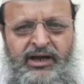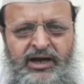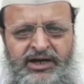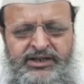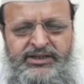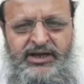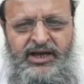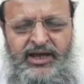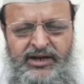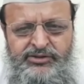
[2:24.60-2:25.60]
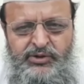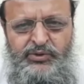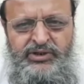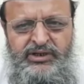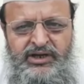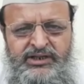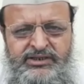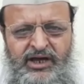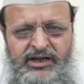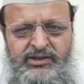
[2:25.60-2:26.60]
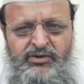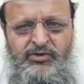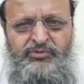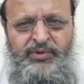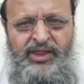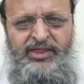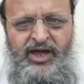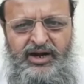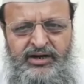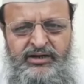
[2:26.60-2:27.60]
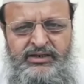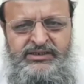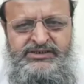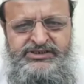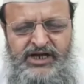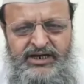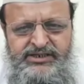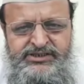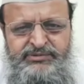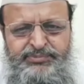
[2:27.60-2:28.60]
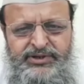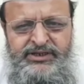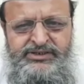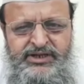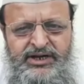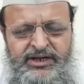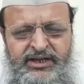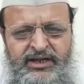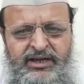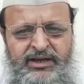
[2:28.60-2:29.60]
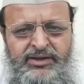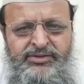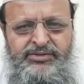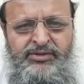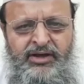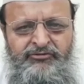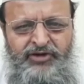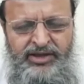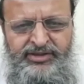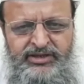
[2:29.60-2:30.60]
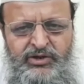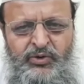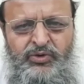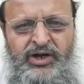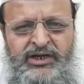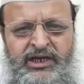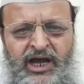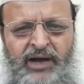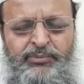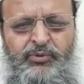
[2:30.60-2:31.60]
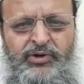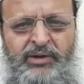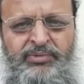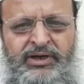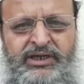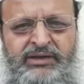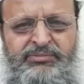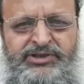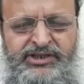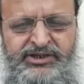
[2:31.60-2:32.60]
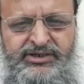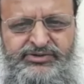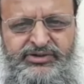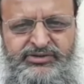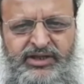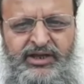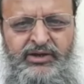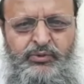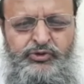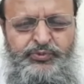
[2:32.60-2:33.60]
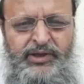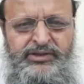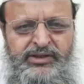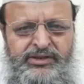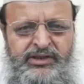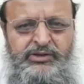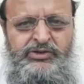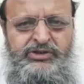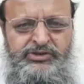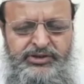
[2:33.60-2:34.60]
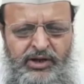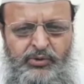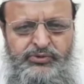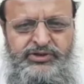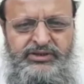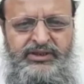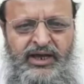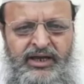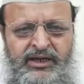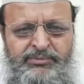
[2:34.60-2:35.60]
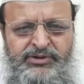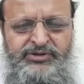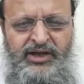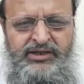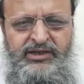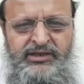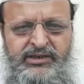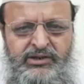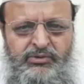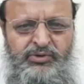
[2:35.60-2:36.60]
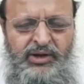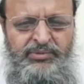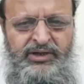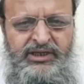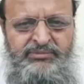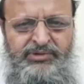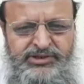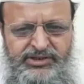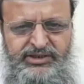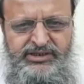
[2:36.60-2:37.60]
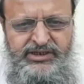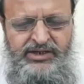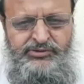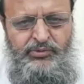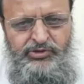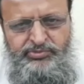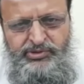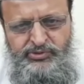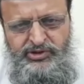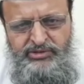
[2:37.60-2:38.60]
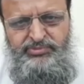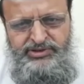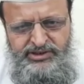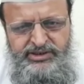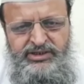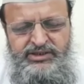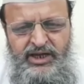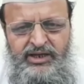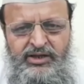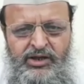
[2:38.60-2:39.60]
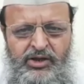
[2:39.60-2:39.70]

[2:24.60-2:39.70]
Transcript: खरी गैर ज़रूरी ख़रीदारी और बाज़ार जाने से परहेज़ करने का फ़ायदा ये होगा कि आप गुराबा की मदद कर सकते हैं उस पैसे से जितना हो सकता है मसाकिन की गुराबा की मदद की जाए ज़रूरतमंदों की मदद की जाए